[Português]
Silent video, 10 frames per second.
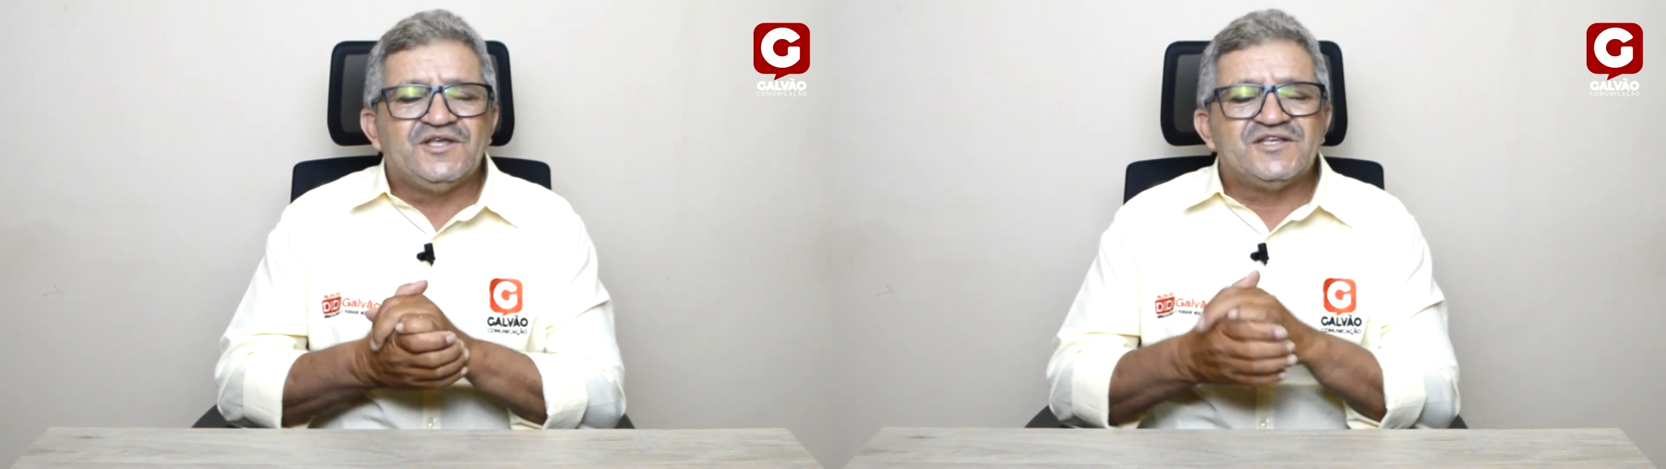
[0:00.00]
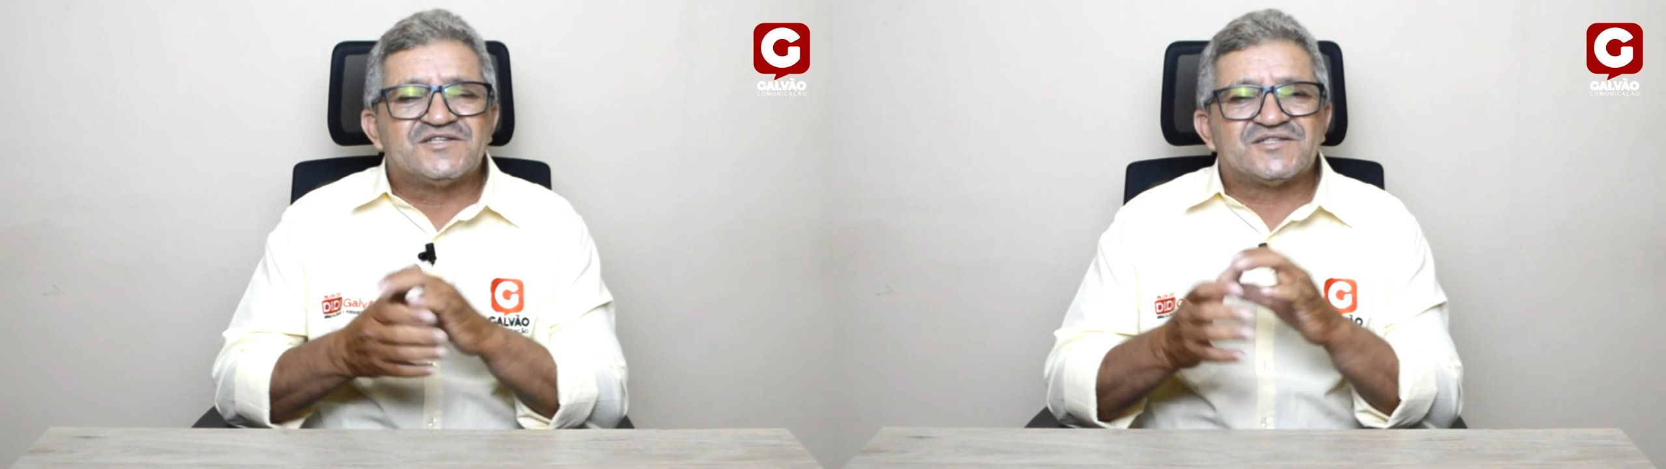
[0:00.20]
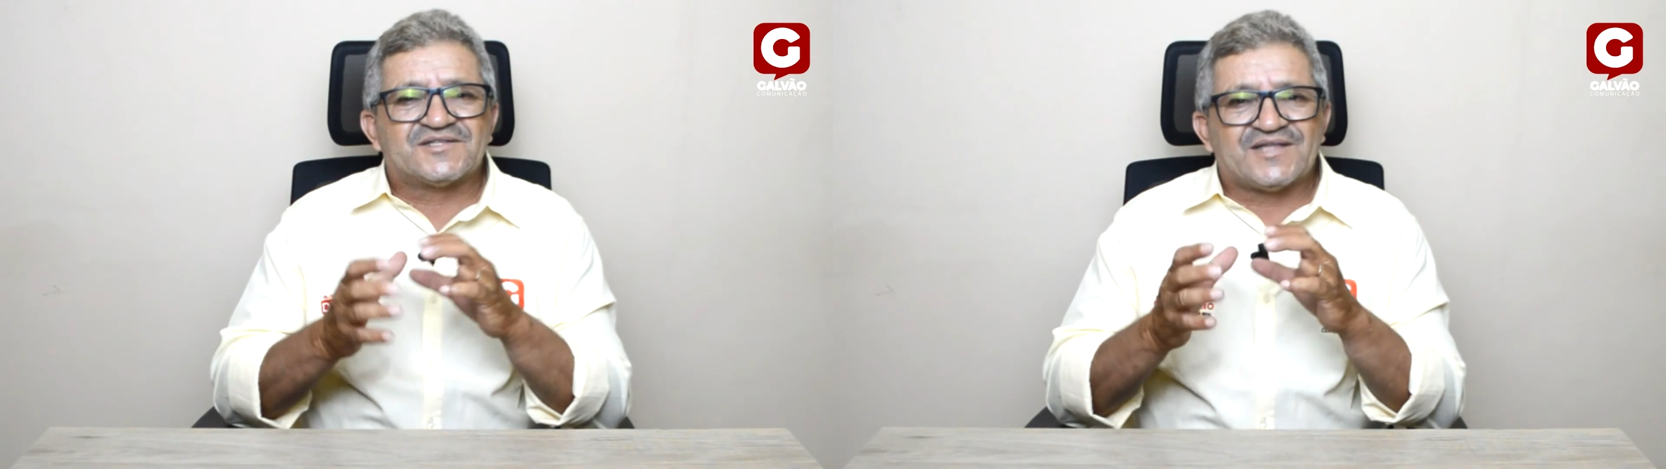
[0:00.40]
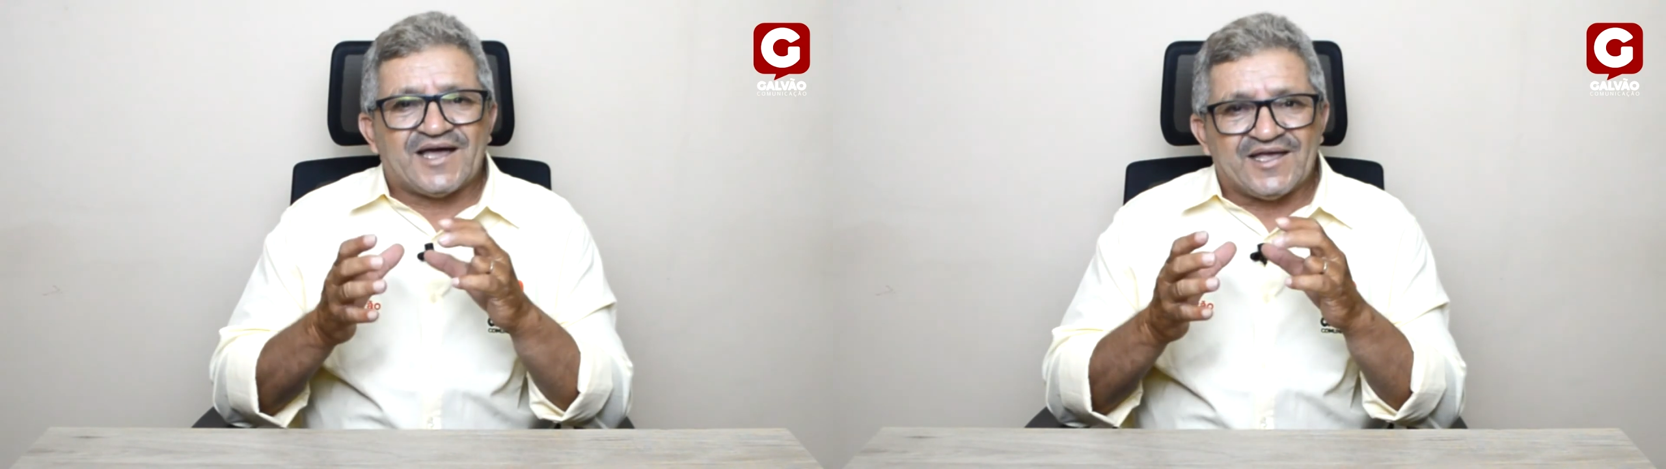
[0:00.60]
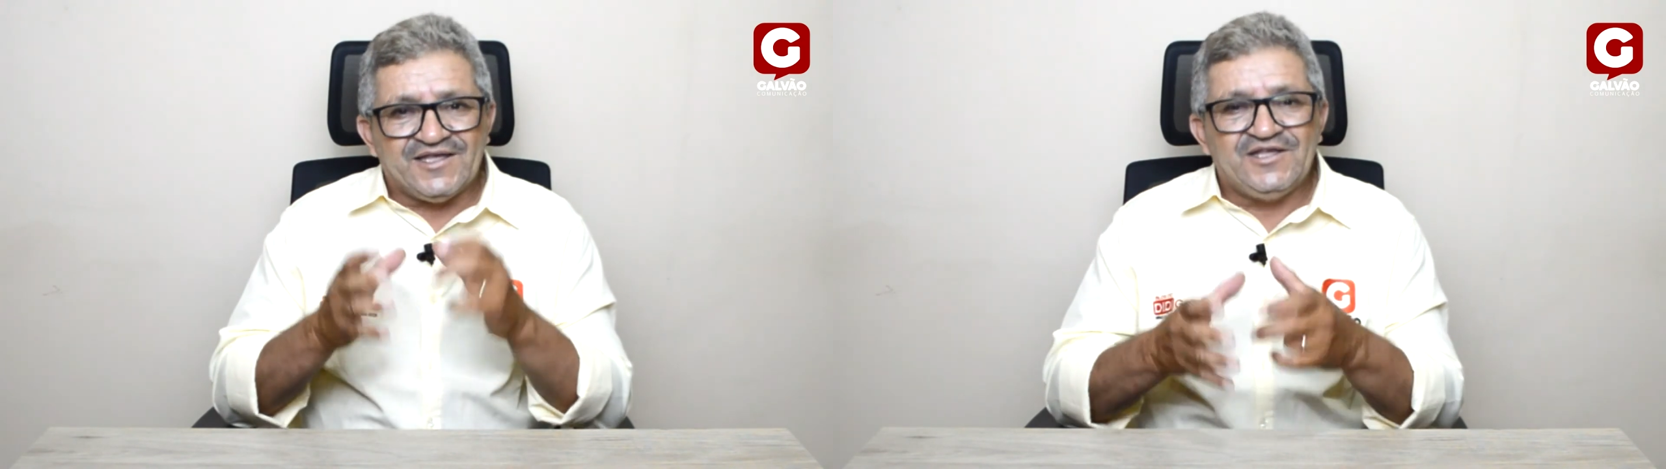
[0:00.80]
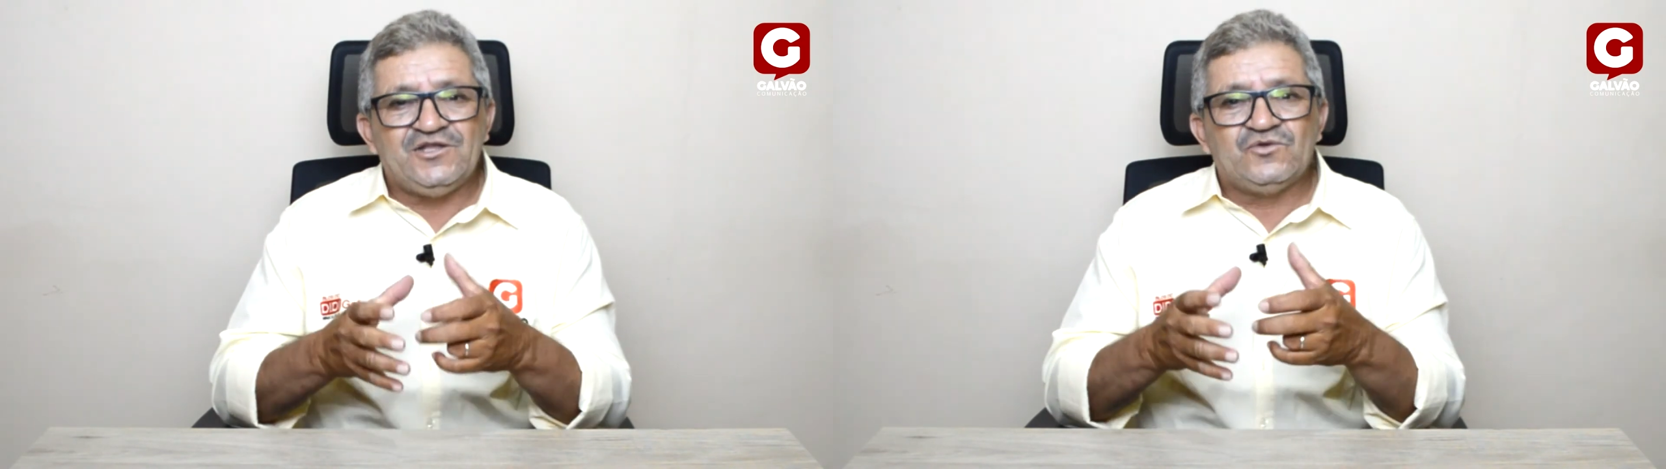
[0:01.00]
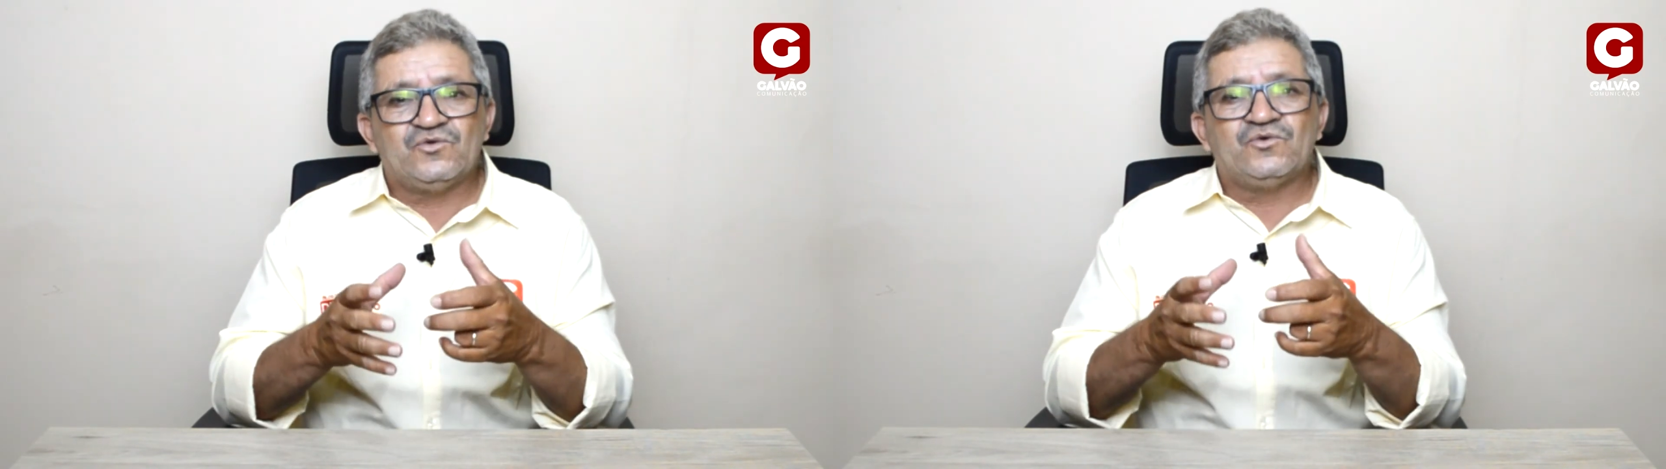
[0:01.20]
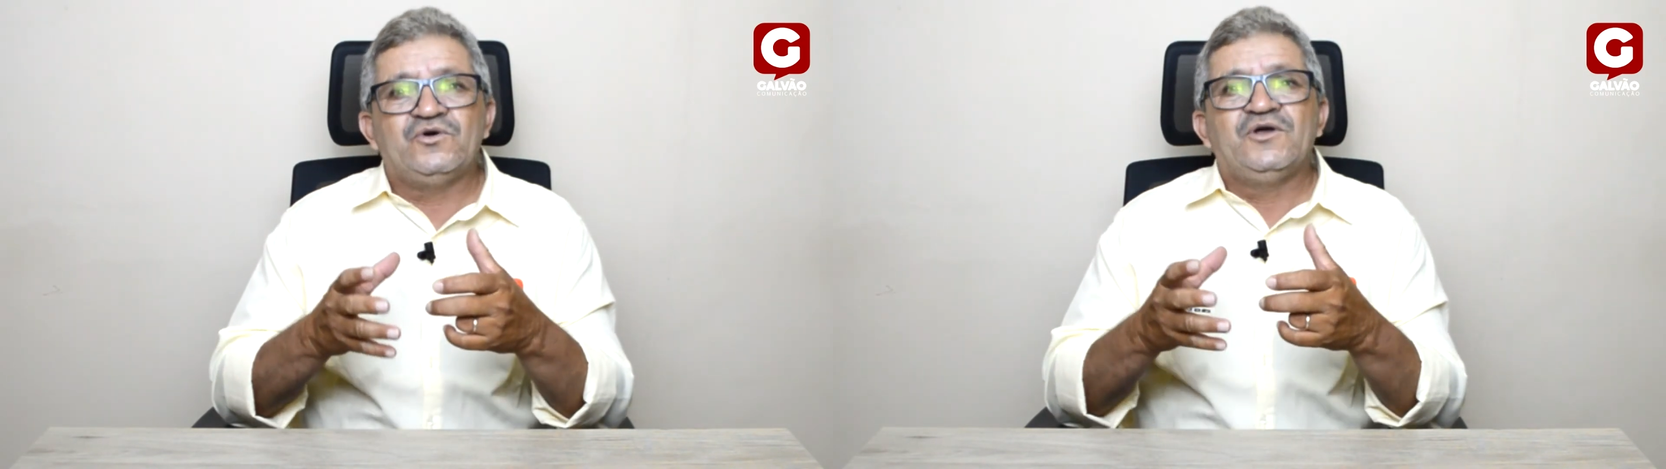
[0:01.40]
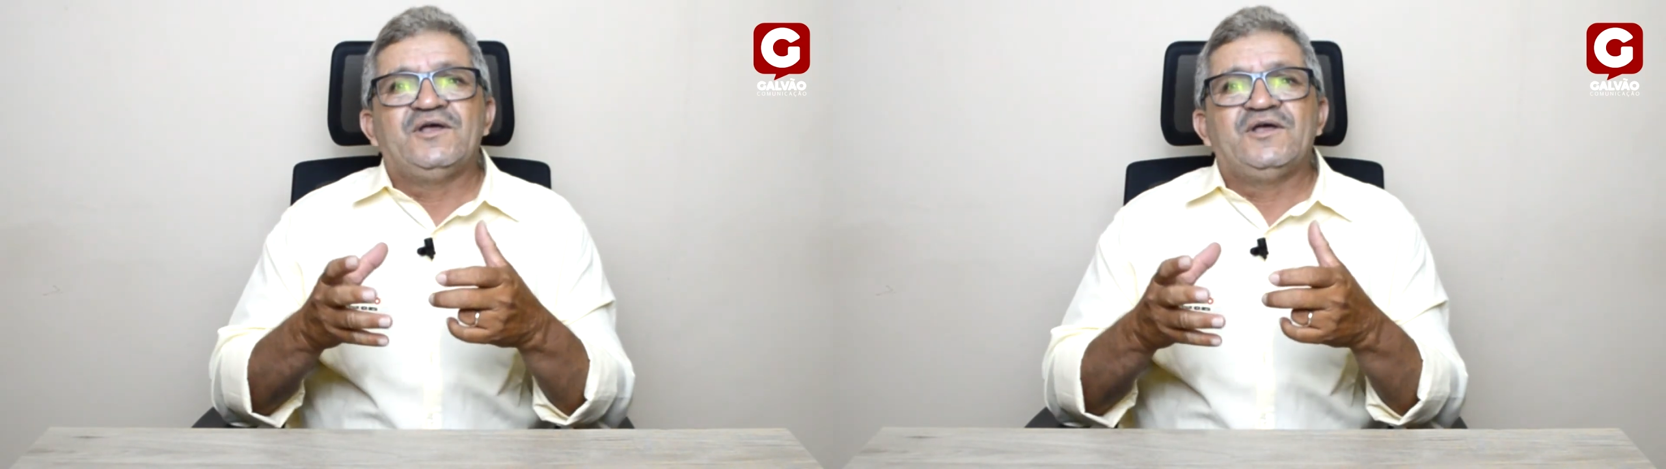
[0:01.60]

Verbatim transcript: está indo